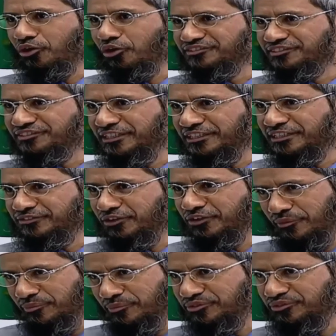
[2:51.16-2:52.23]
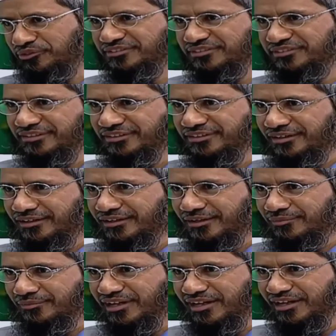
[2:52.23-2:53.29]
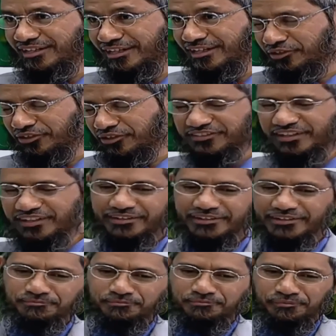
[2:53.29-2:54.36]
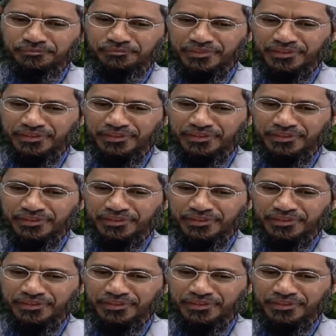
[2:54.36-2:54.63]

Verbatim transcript: আয়াত নম্বর একশো আটষট্টি তোমরা খুতুয়াত শয়তান সম্পর্কে সাবধান হও